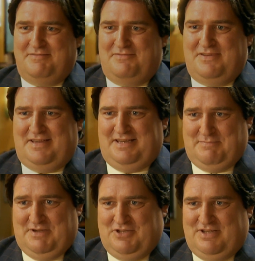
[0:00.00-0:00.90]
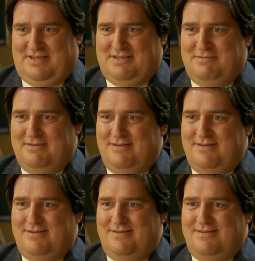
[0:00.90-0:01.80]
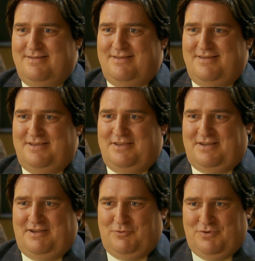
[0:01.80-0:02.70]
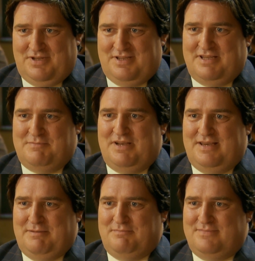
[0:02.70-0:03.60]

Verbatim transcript: Verena, mein Schatz, ich kann ohne dich nicht mehr leben.